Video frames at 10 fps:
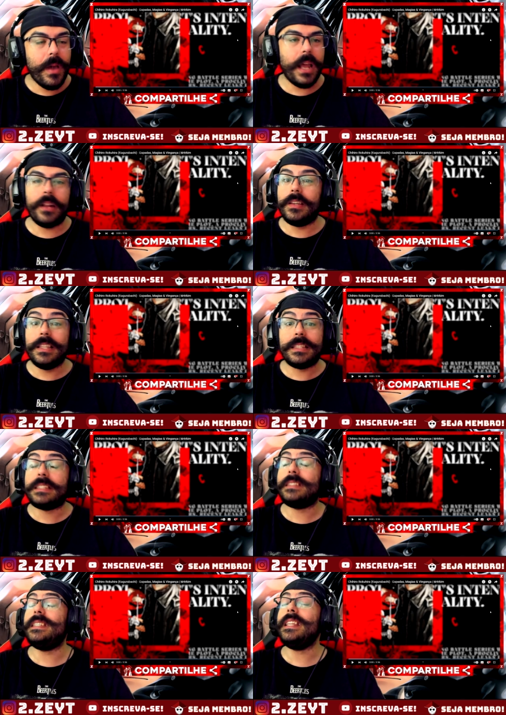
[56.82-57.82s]
Mano,
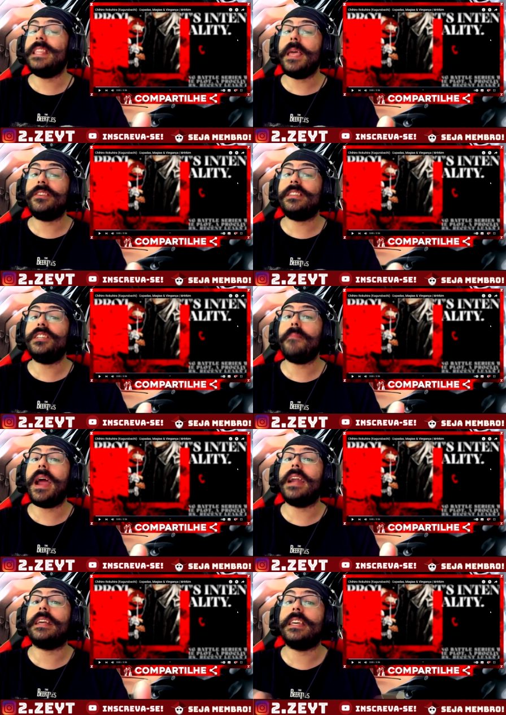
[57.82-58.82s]
se desde
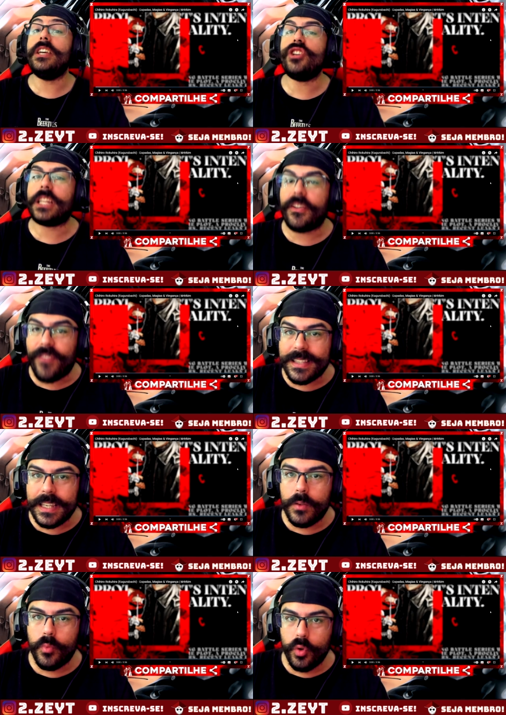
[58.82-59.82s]
Marquinhos já tá
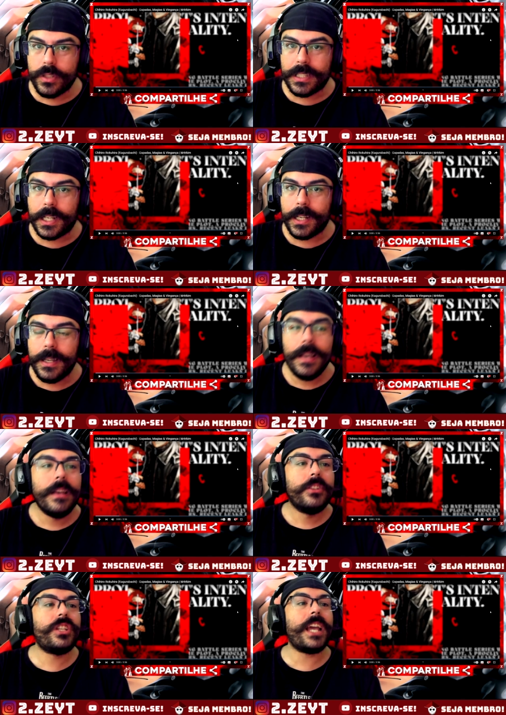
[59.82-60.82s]
fazendo música,
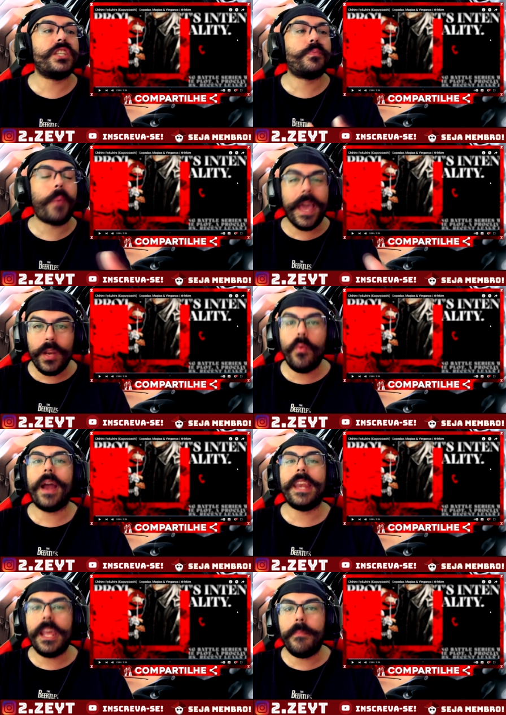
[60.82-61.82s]
já espere um
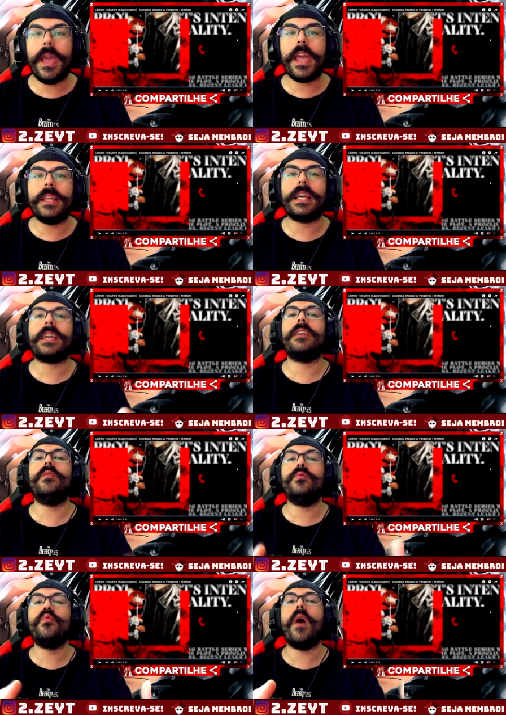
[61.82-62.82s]
anime aí
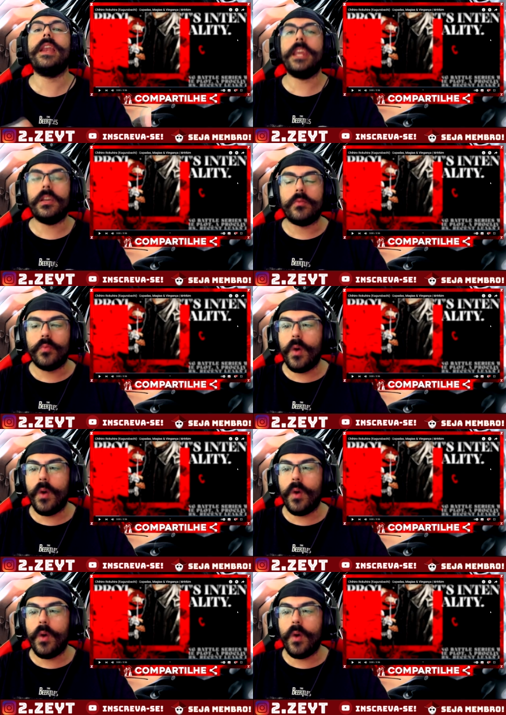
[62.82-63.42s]
daqui um aninho.